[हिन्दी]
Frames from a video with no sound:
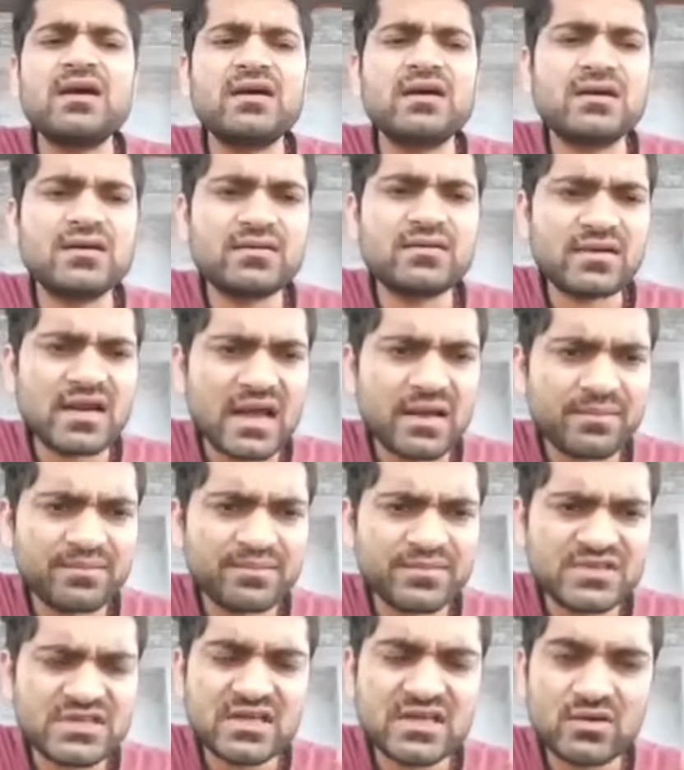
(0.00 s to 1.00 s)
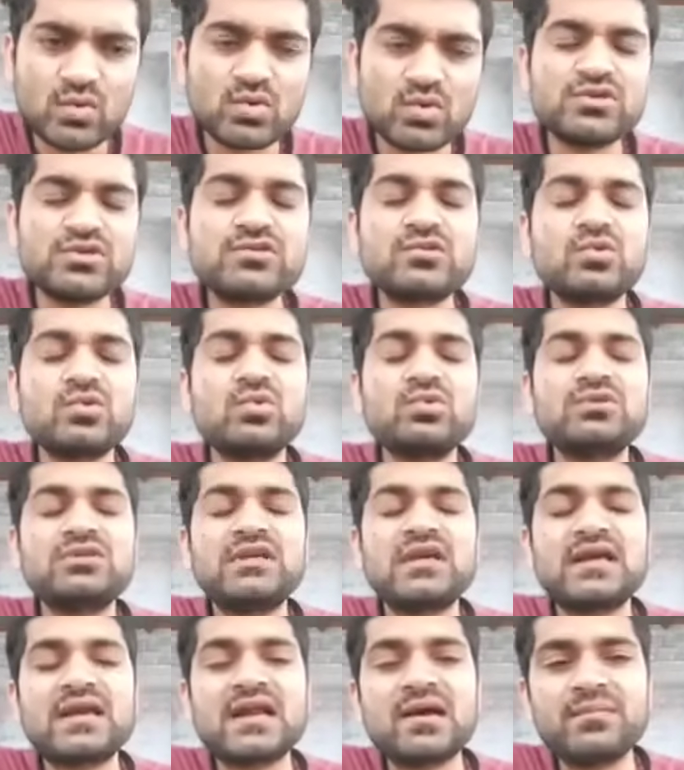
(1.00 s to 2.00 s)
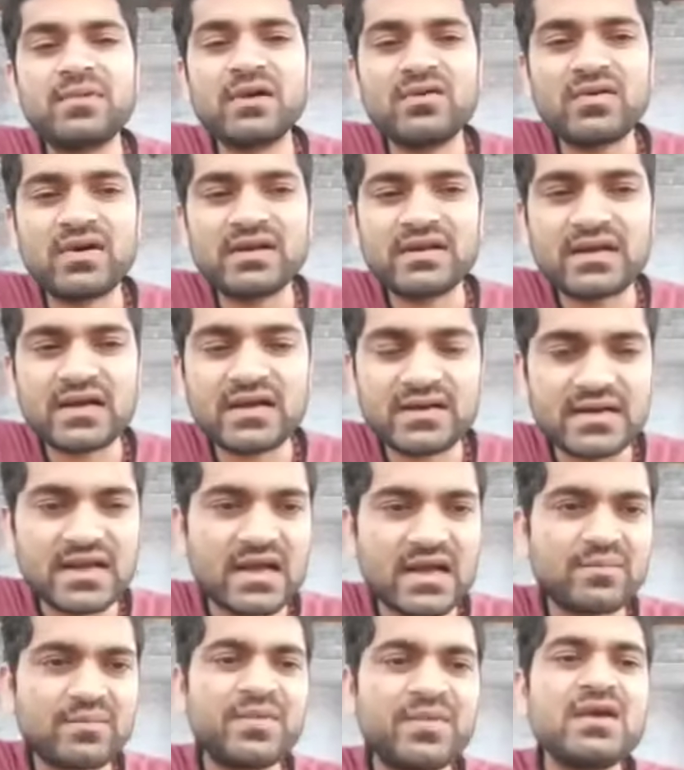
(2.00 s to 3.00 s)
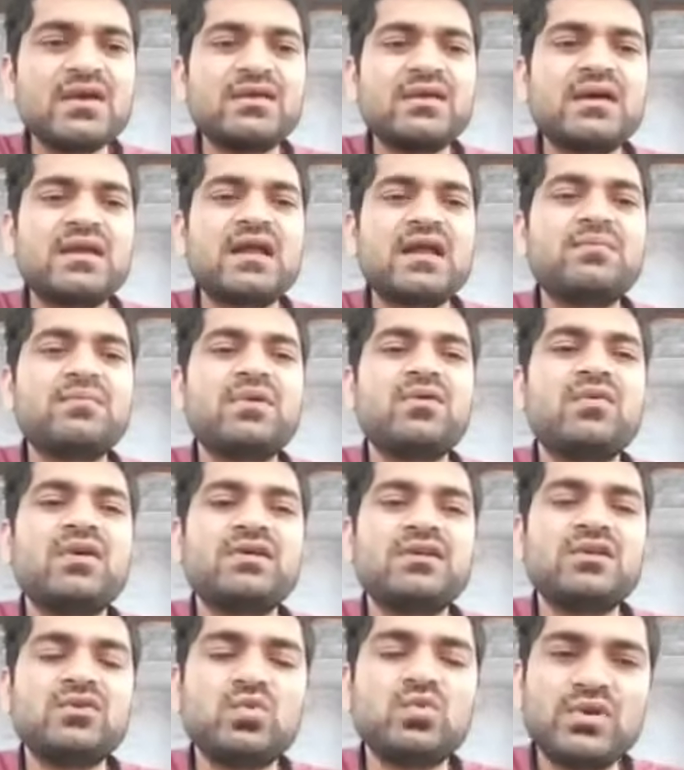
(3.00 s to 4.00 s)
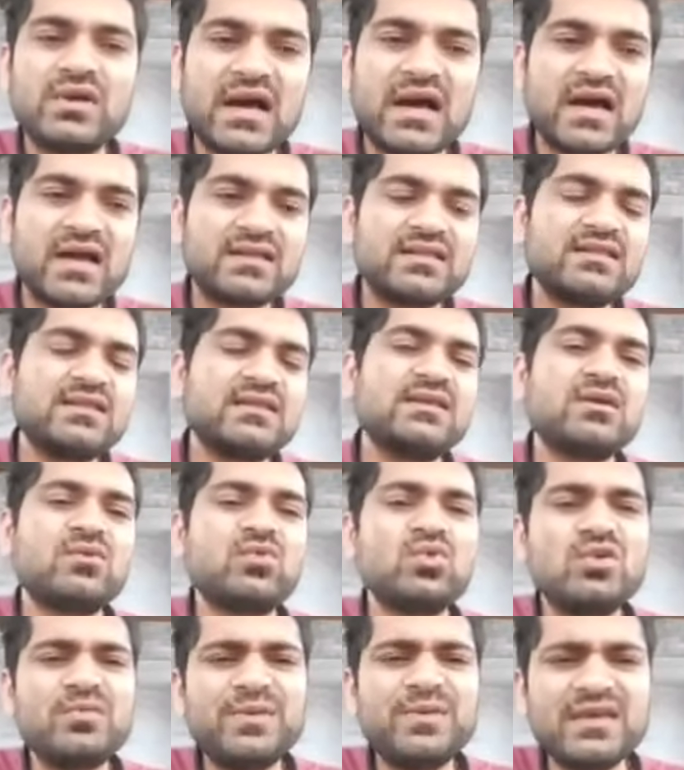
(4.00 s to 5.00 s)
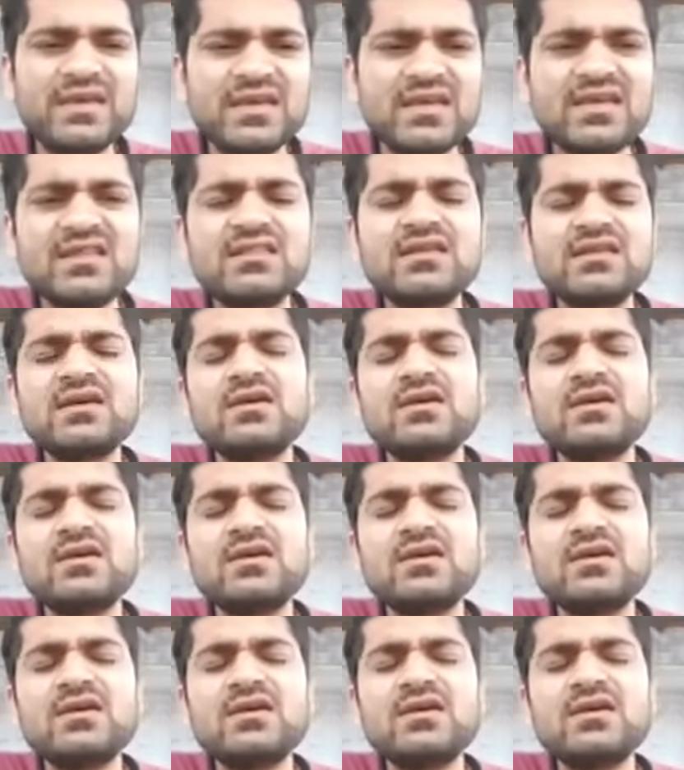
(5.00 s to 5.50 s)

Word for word: राम जी के कोई स्त्रोत या राम भगवान का नाम या राम भगवान की कोई आरती या कोई भी गीत